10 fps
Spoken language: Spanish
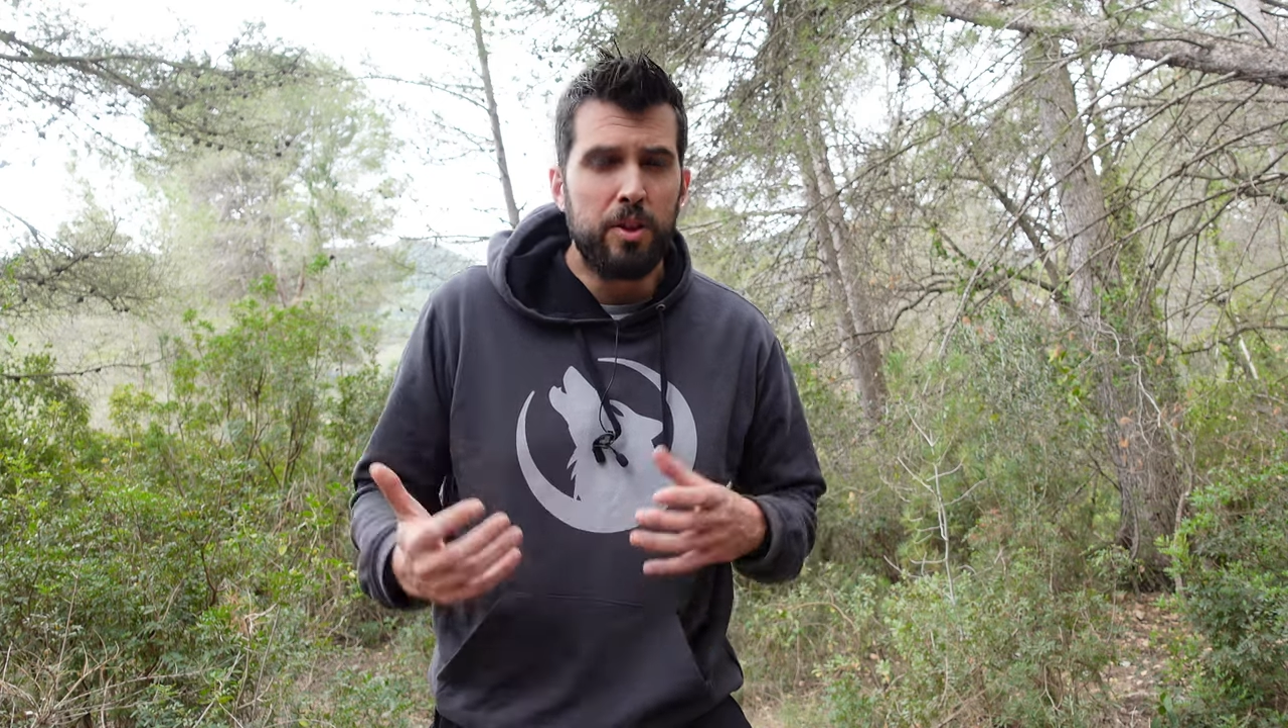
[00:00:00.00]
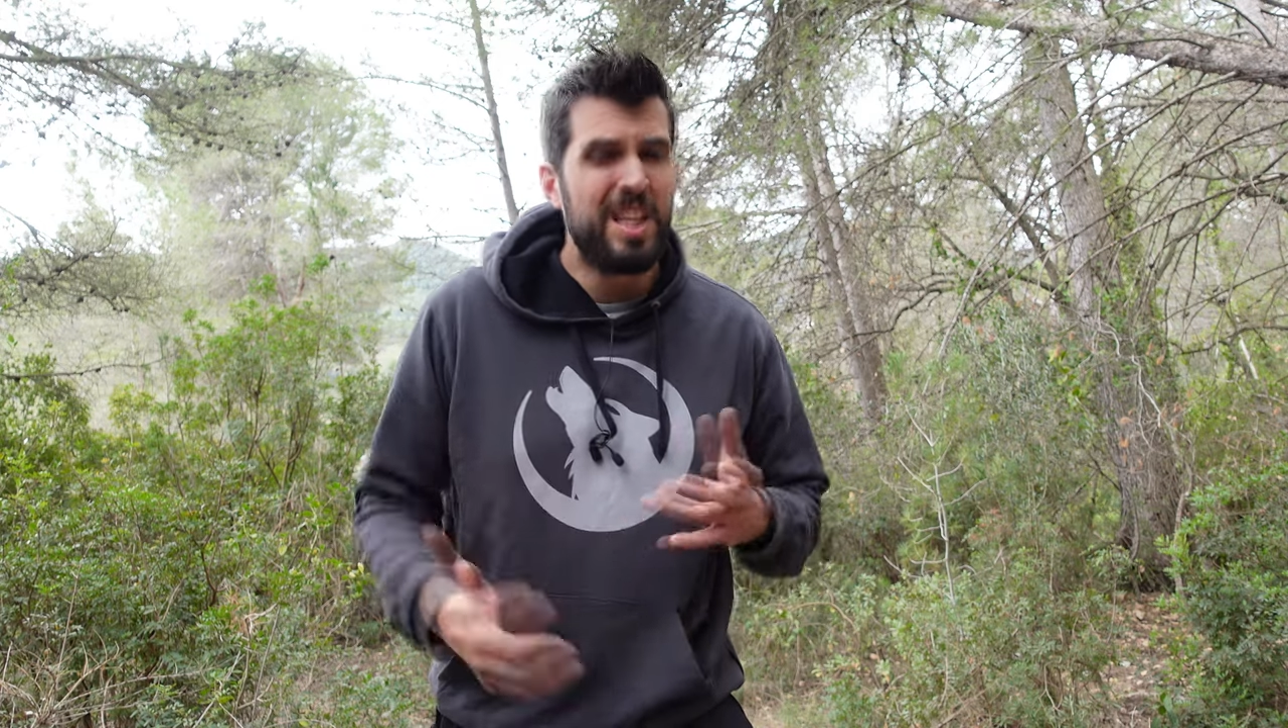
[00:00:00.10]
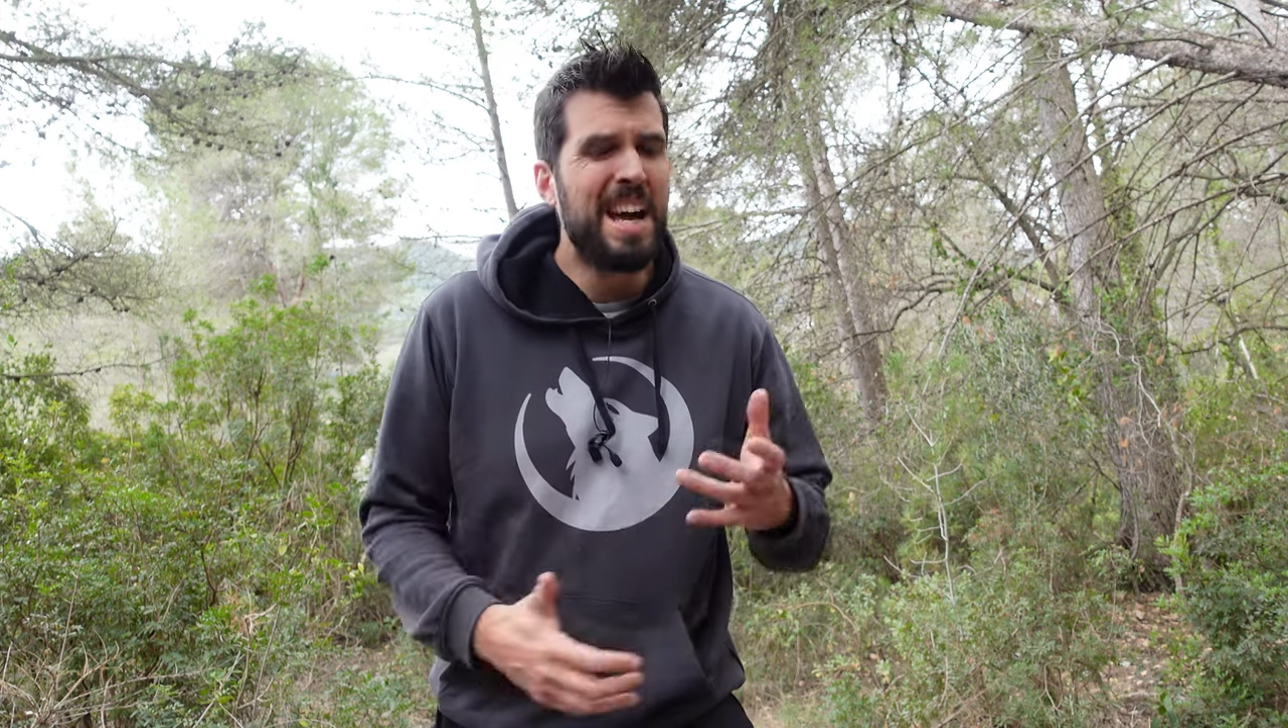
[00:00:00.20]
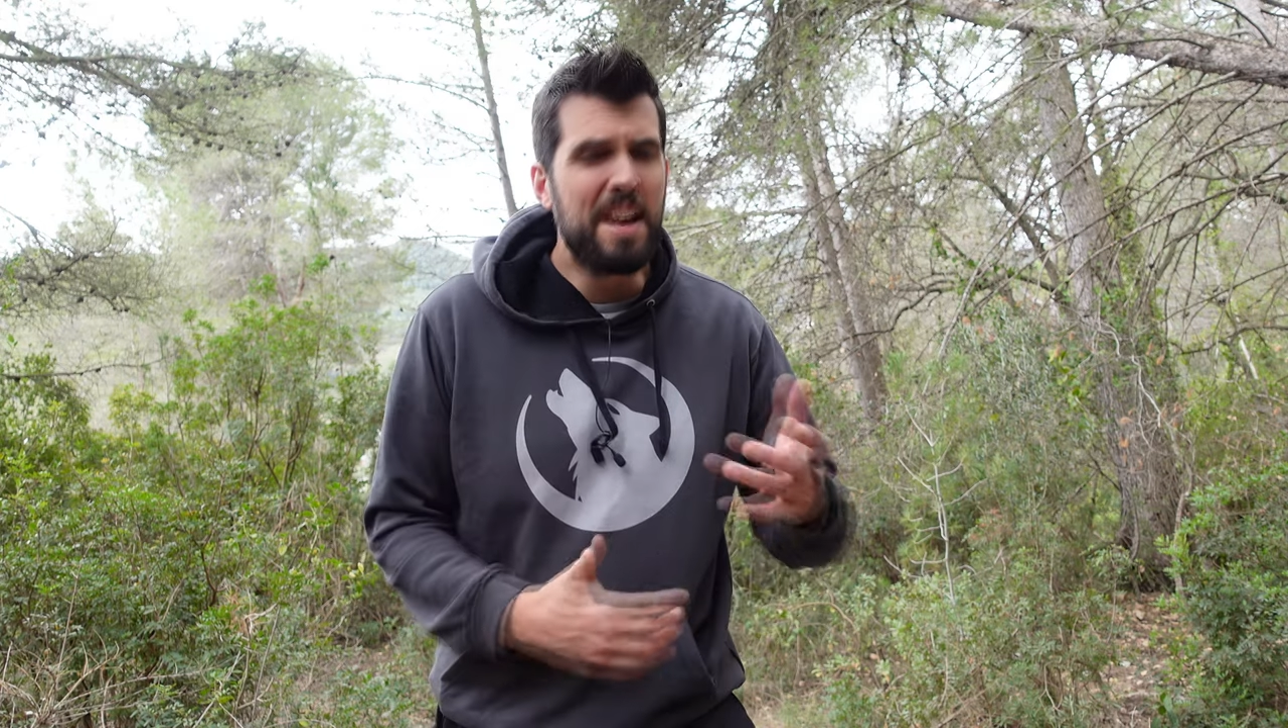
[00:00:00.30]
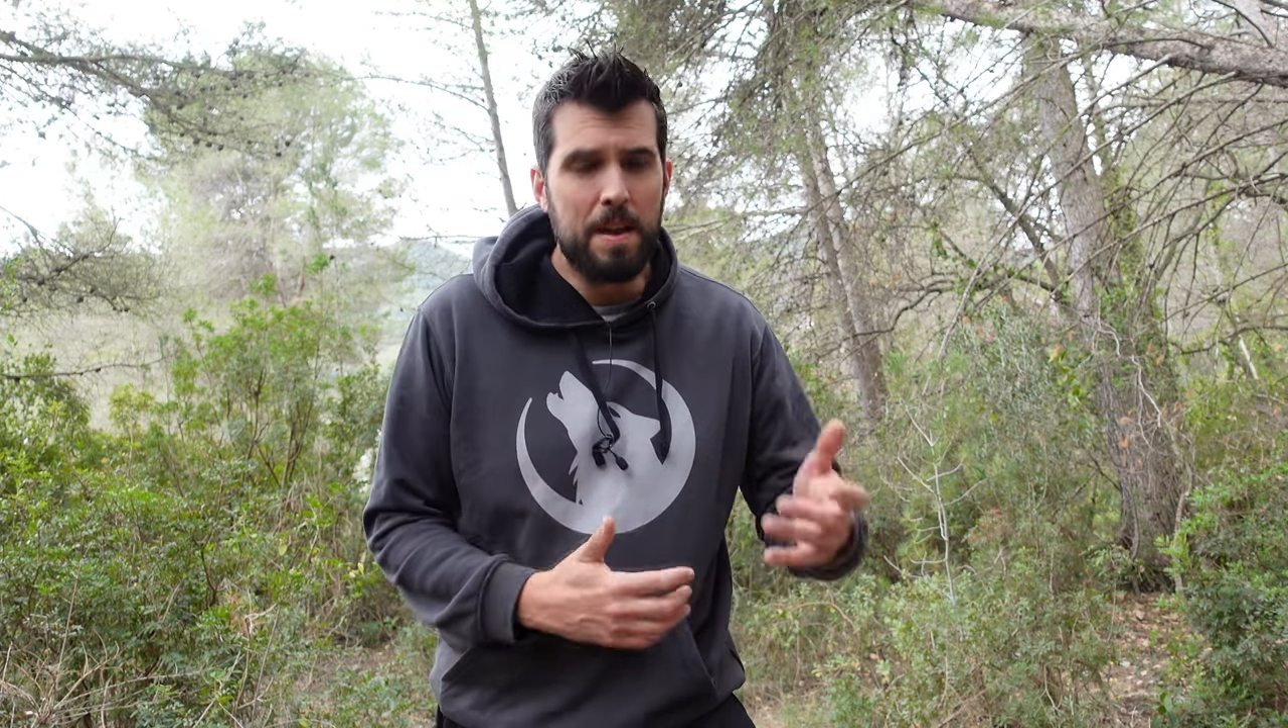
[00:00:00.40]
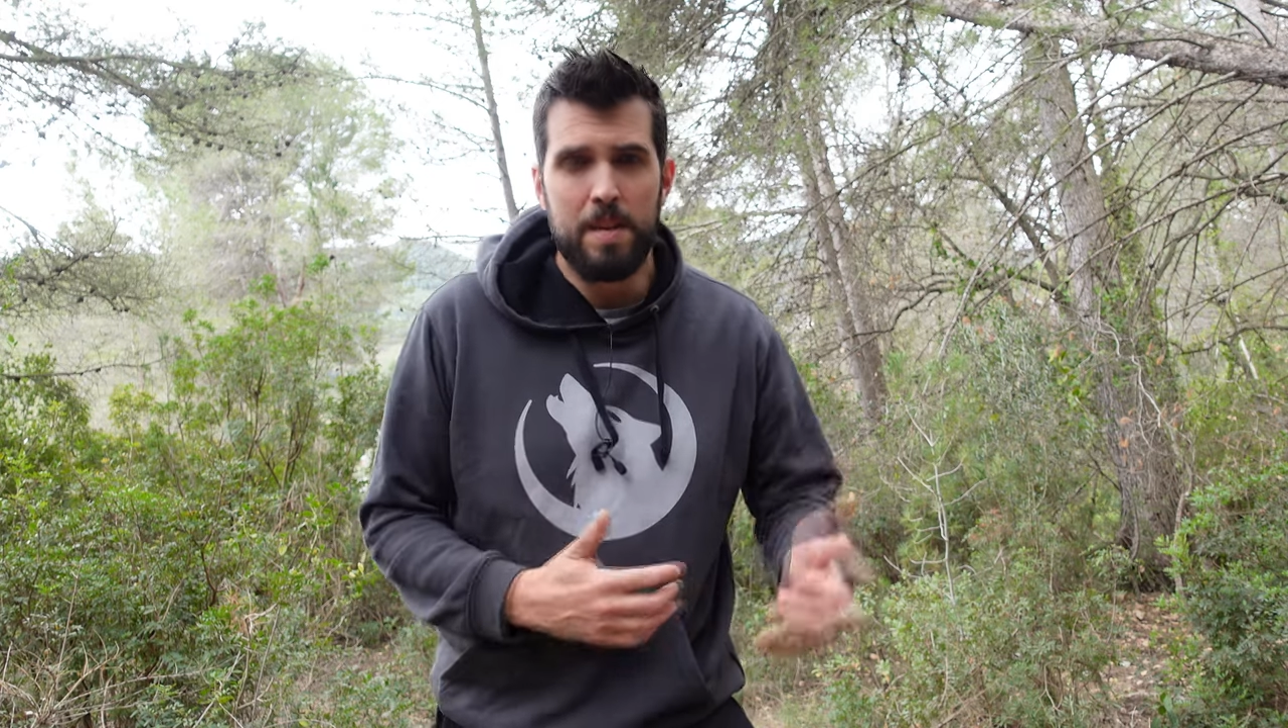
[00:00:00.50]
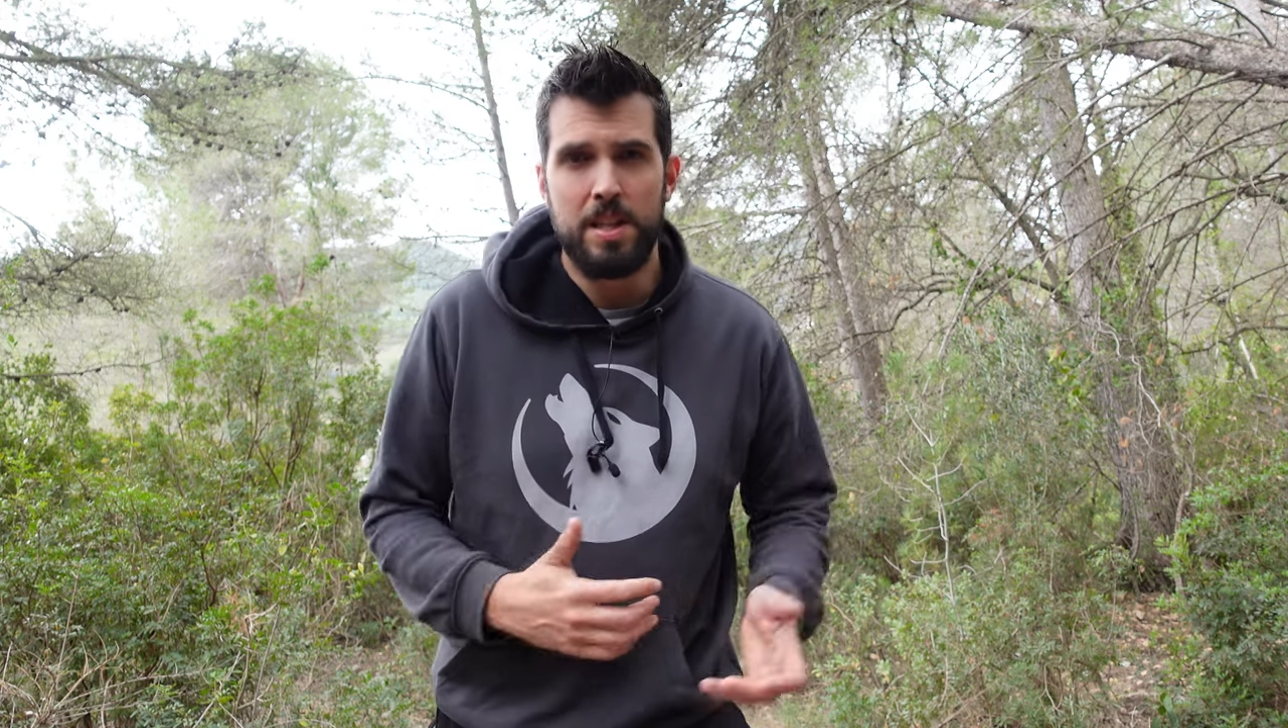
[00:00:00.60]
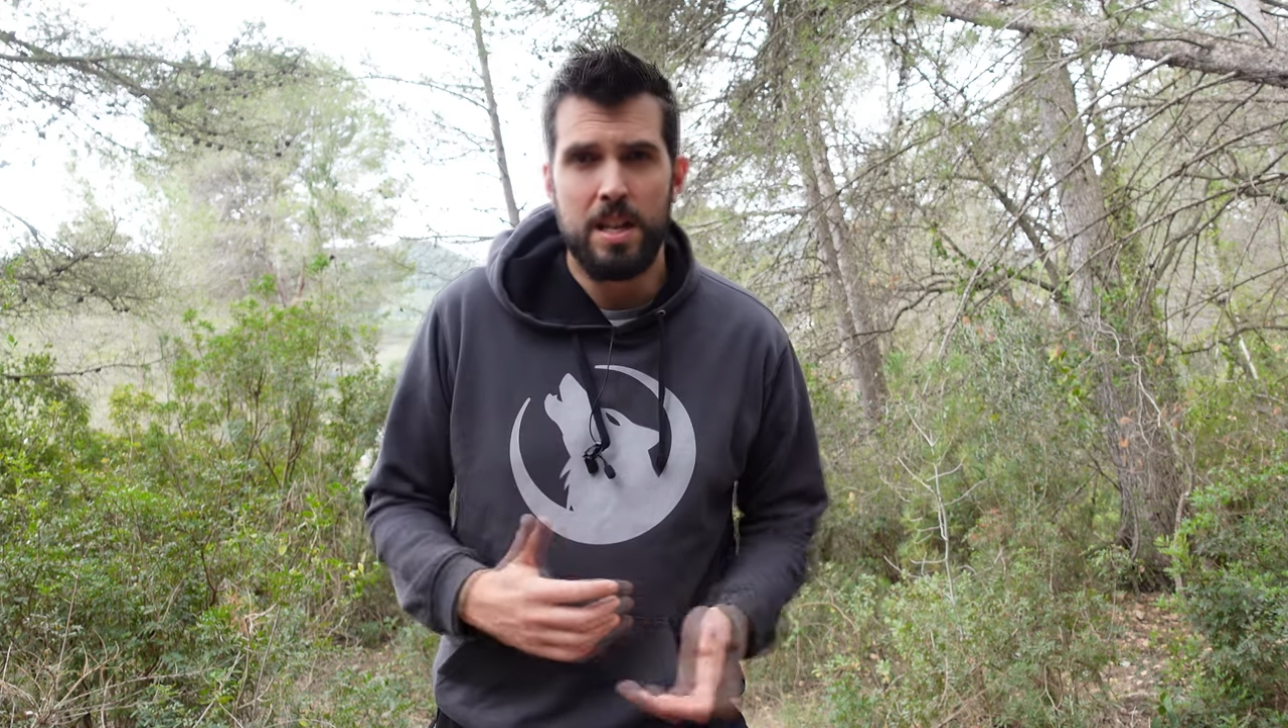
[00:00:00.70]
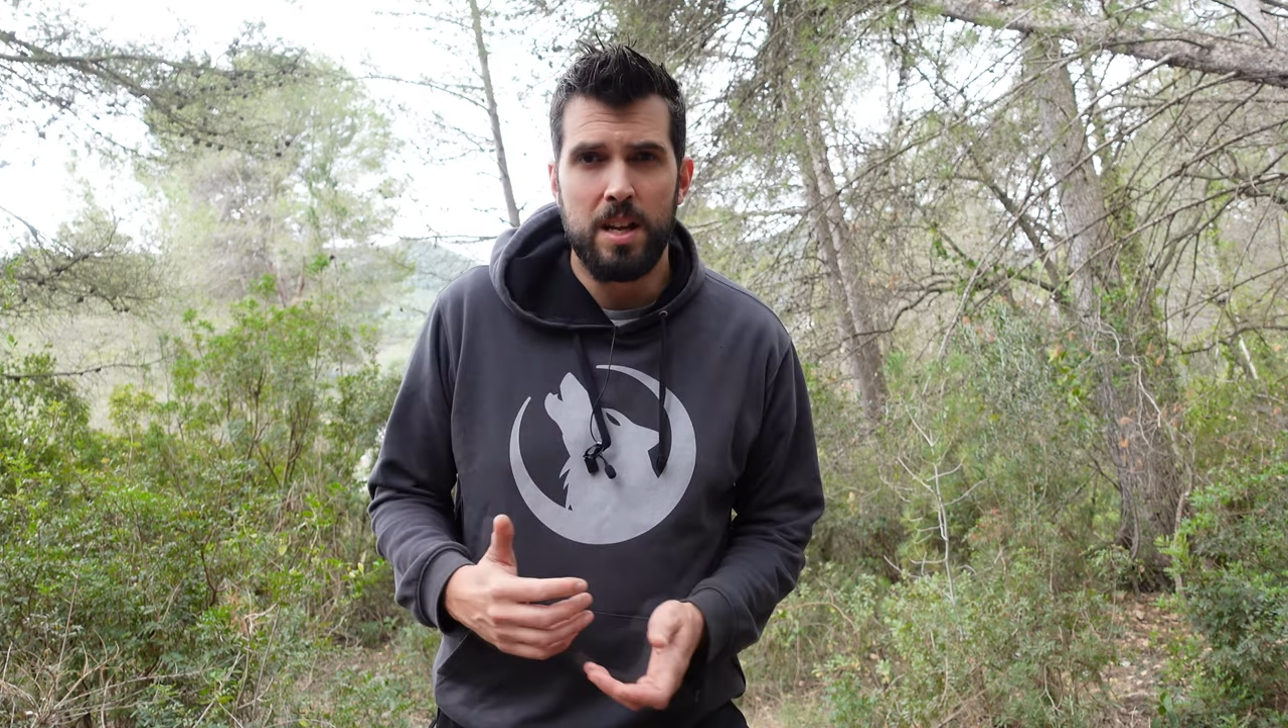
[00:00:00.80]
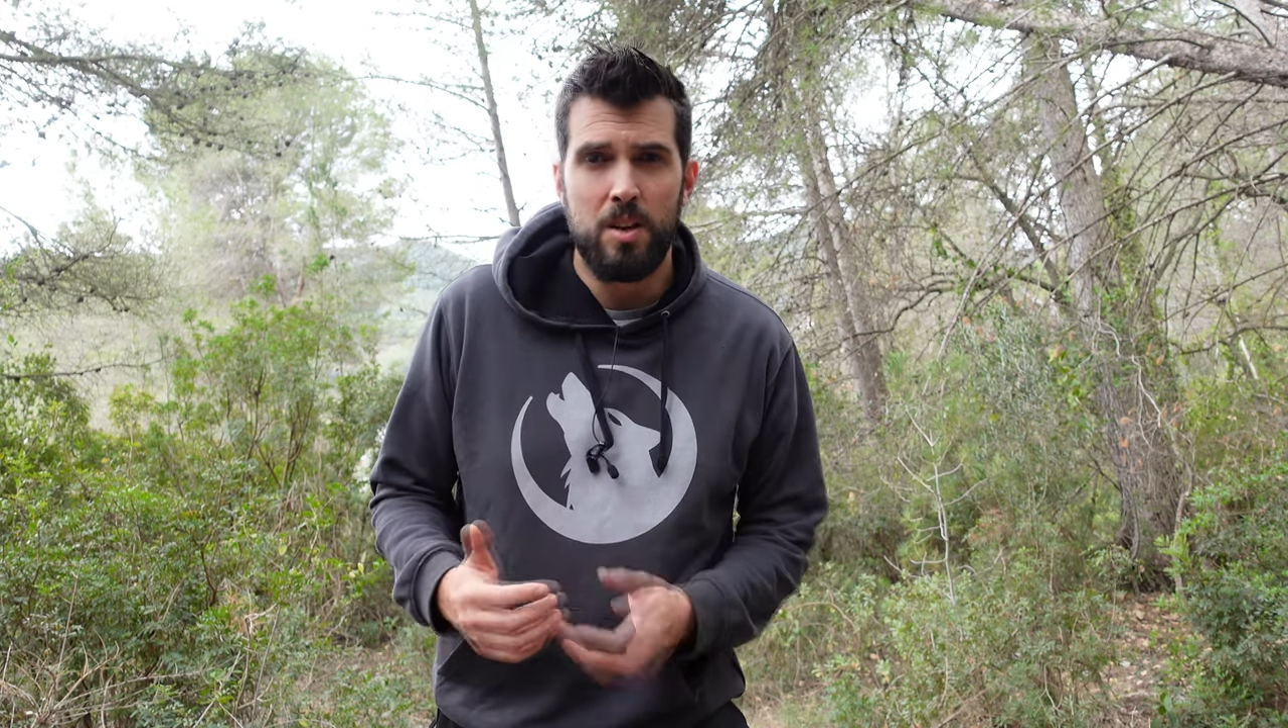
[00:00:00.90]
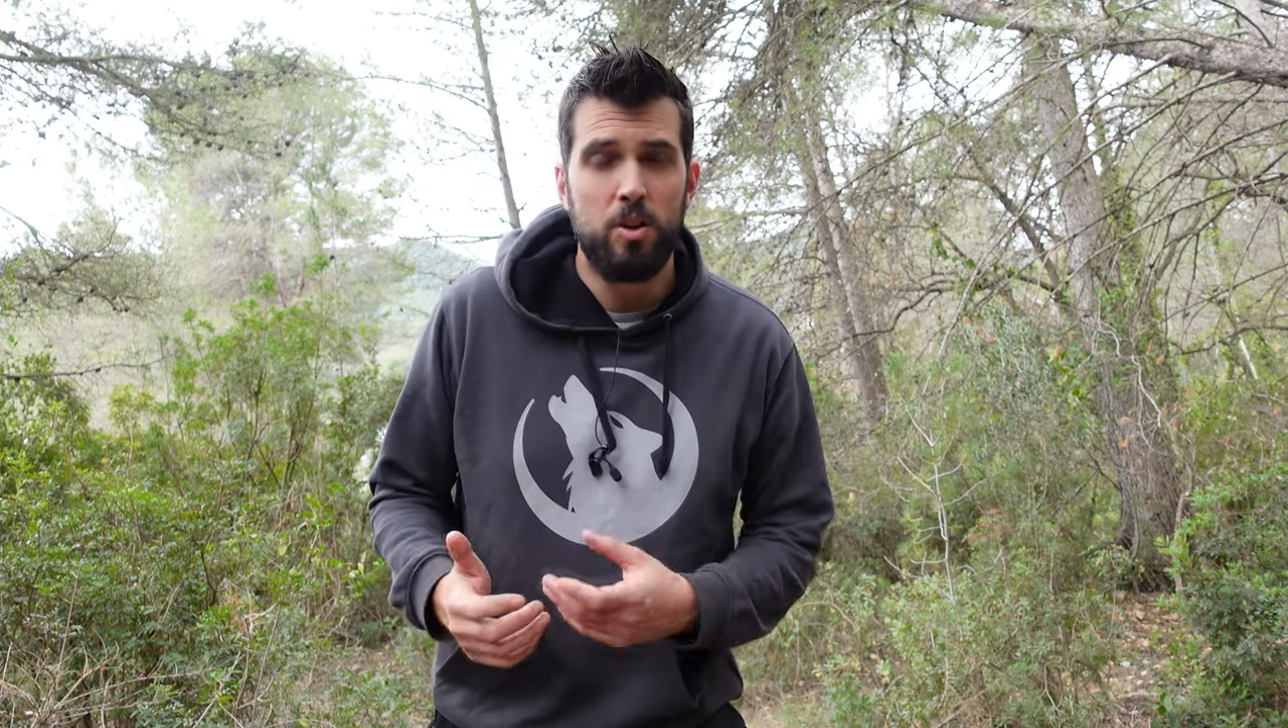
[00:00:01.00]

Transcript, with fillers: diariamente